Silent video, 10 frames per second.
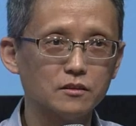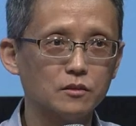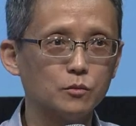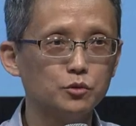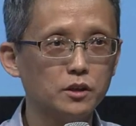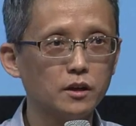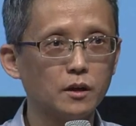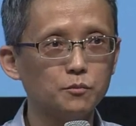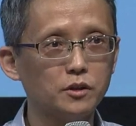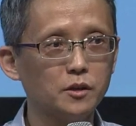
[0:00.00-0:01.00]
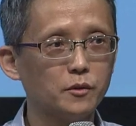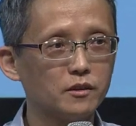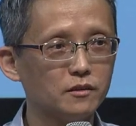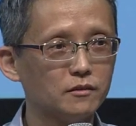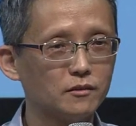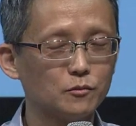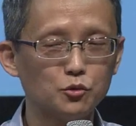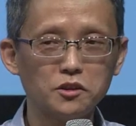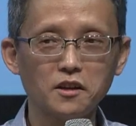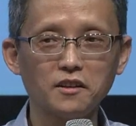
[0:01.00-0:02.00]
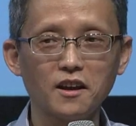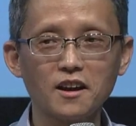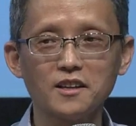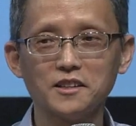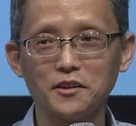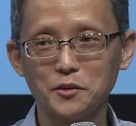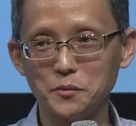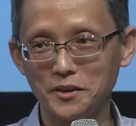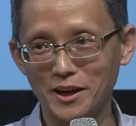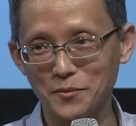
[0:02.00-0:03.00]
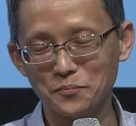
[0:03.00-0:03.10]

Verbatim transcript: 어, 문제가 안 풀리면은 문제를 생각하지 않습니다.